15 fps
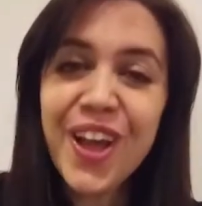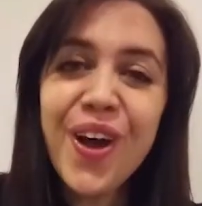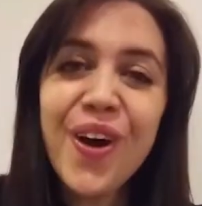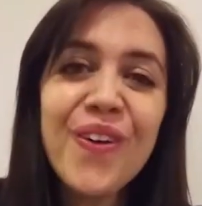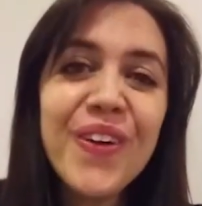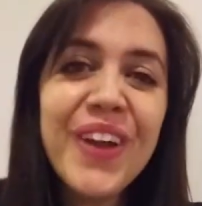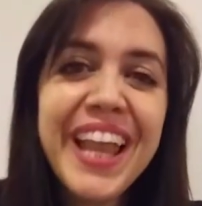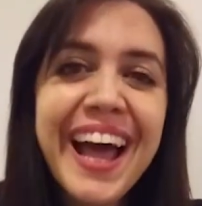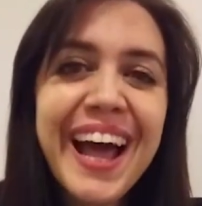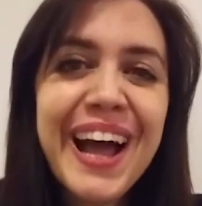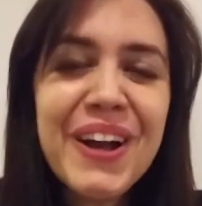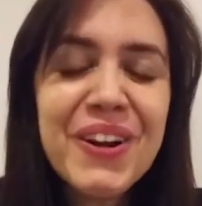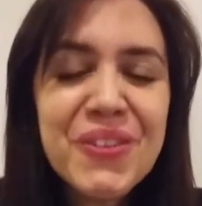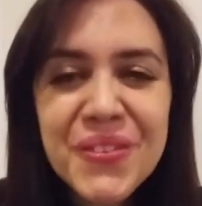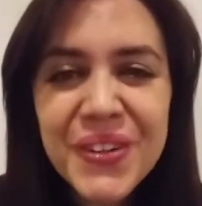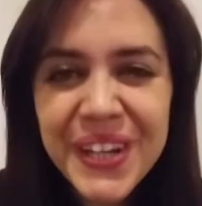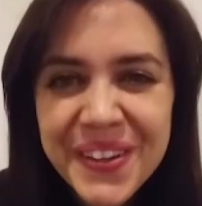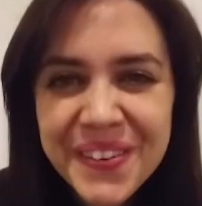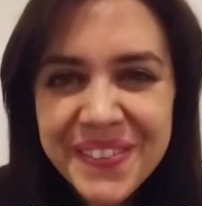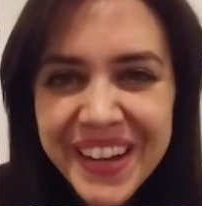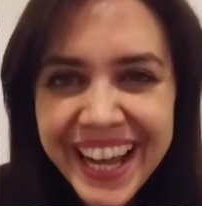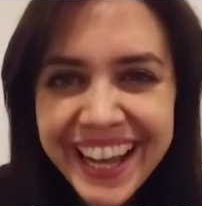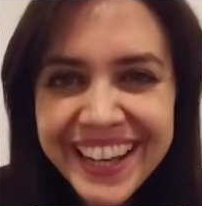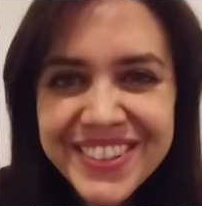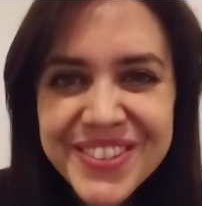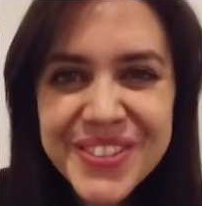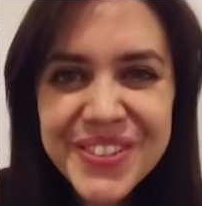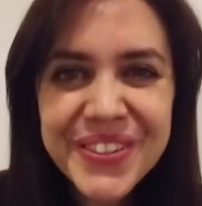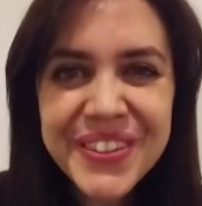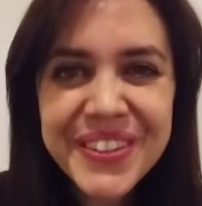Hola, ¿cómo les va?
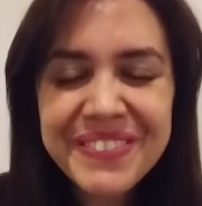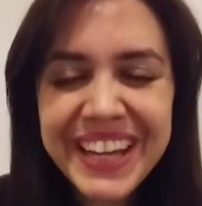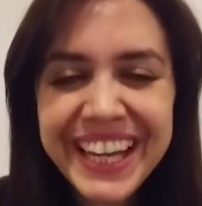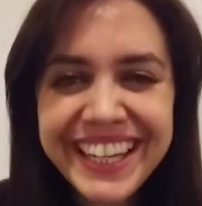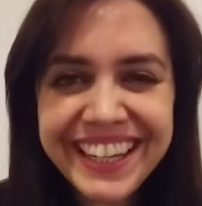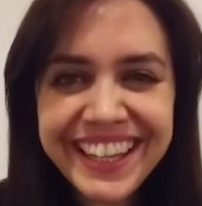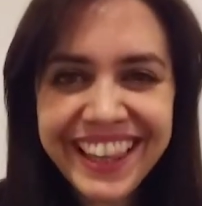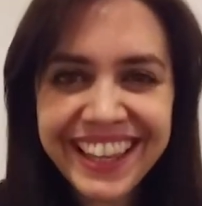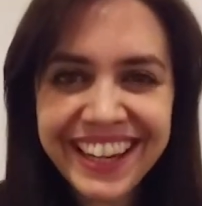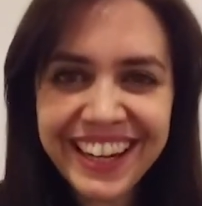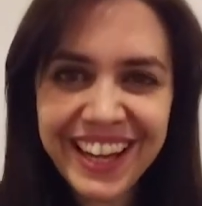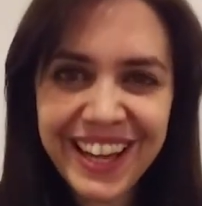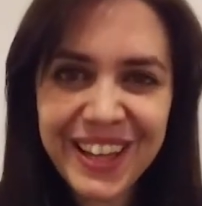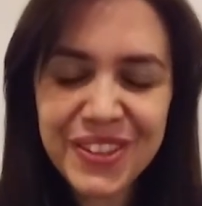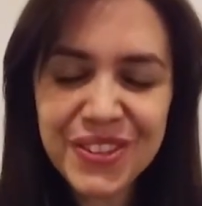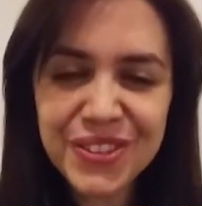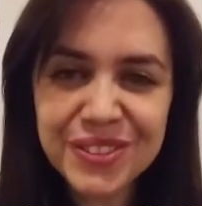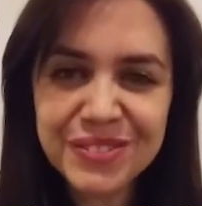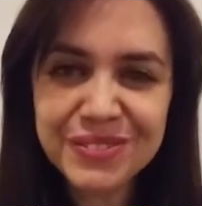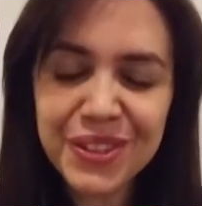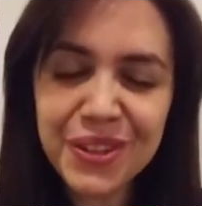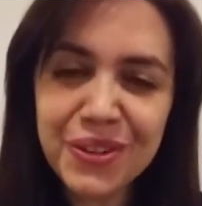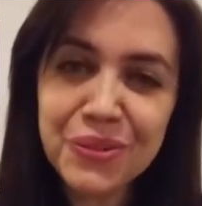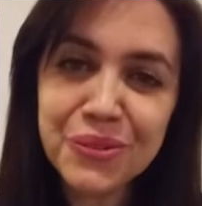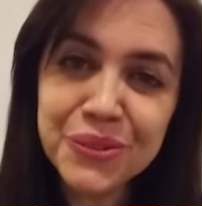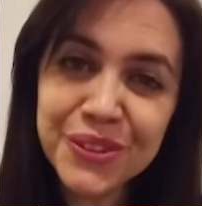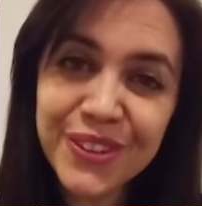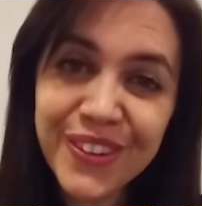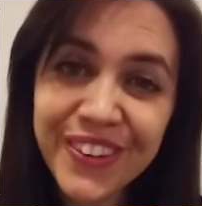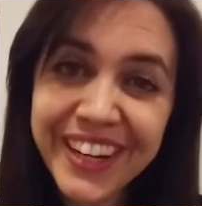Soy Valeria Delgado,
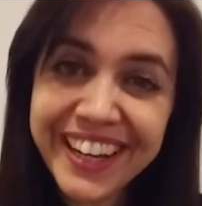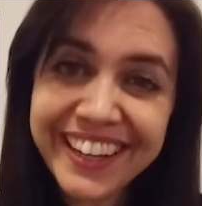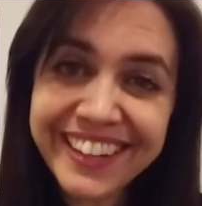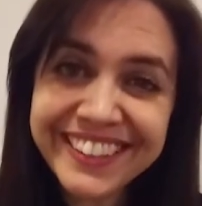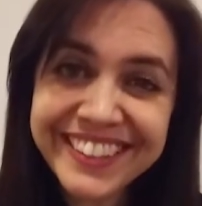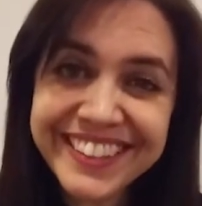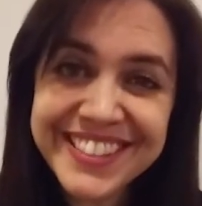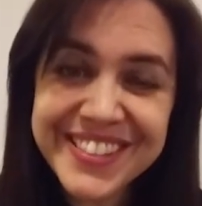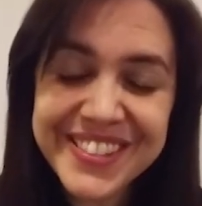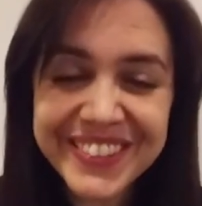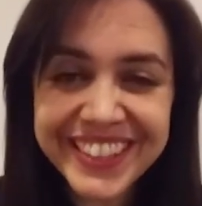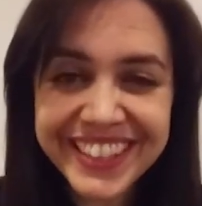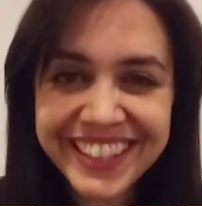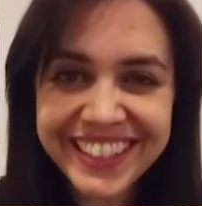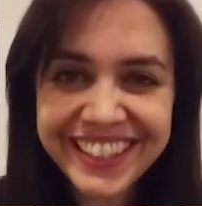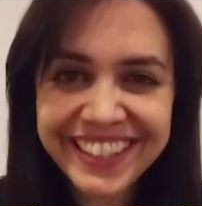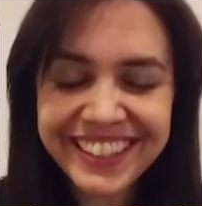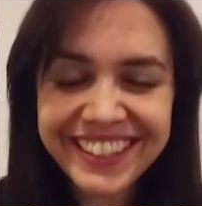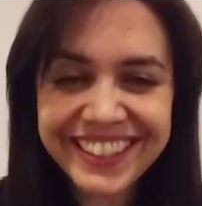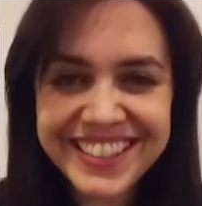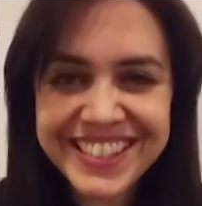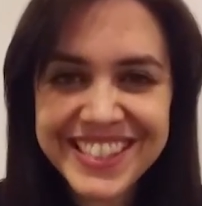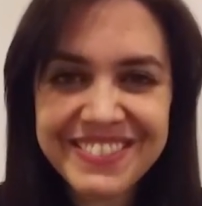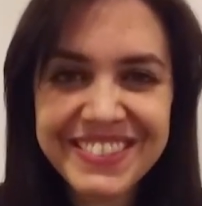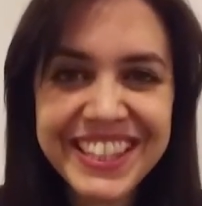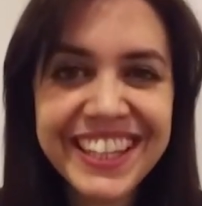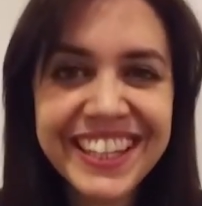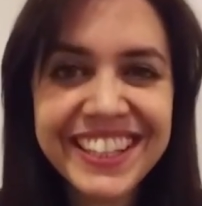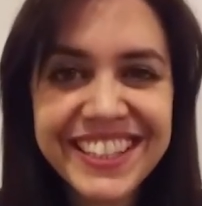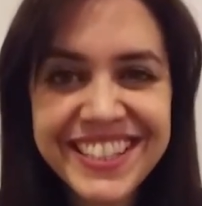locutora nacional,
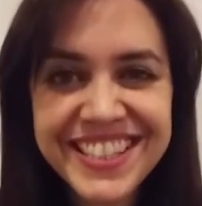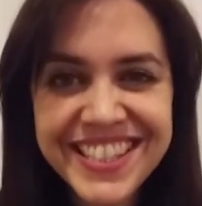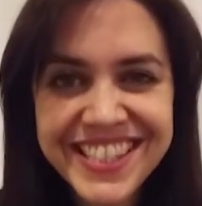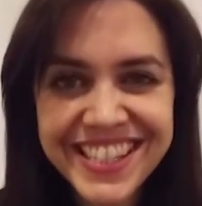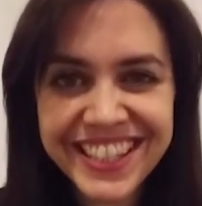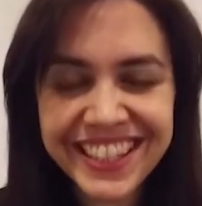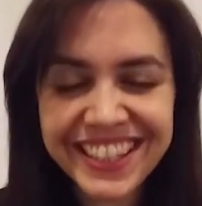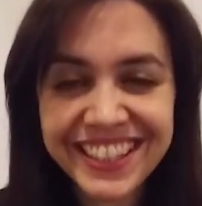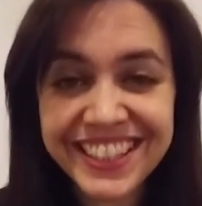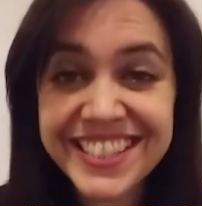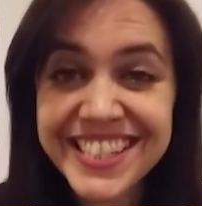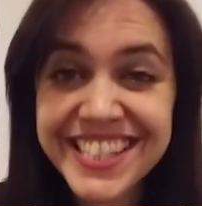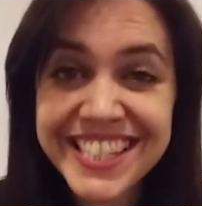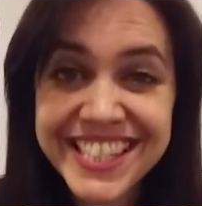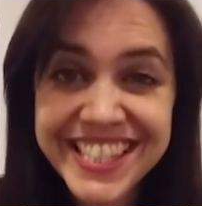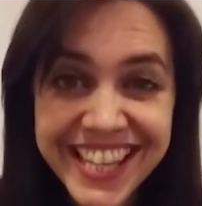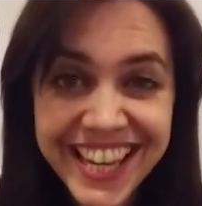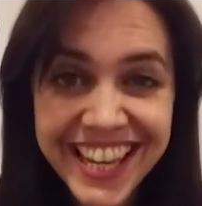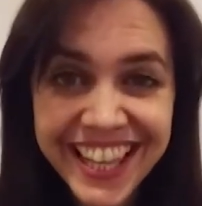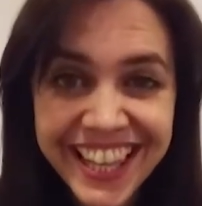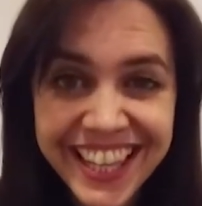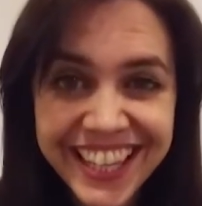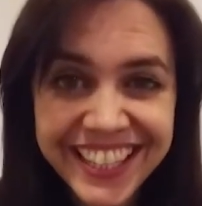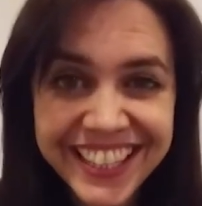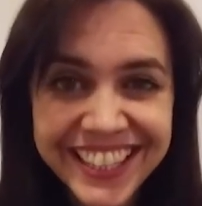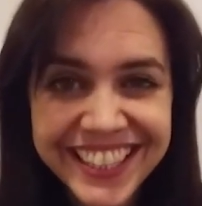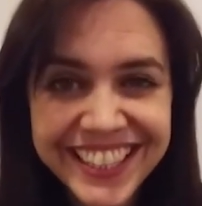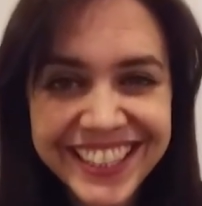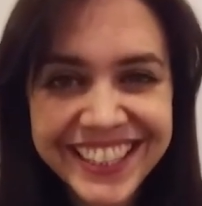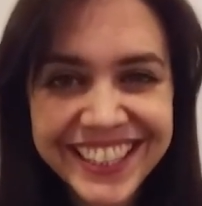recibida en ISER, licenciada en
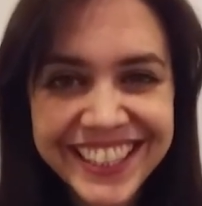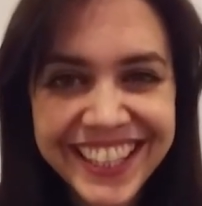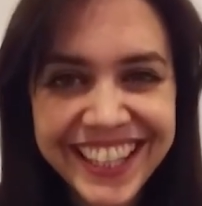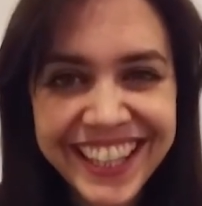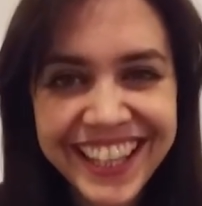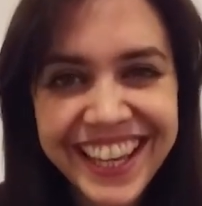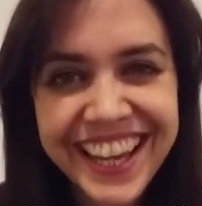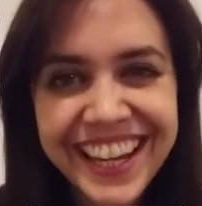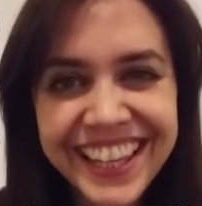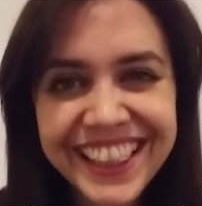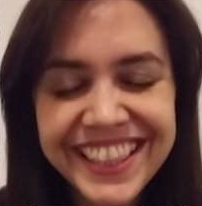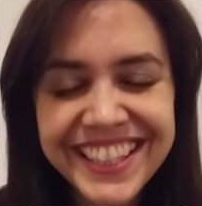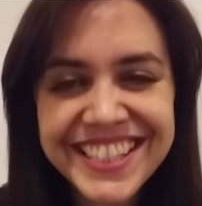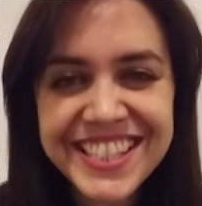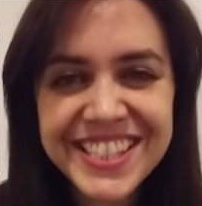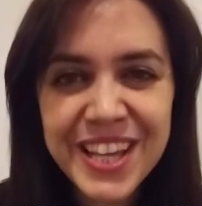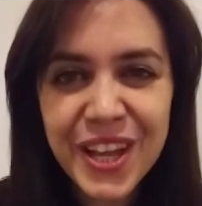Crítica de Artes.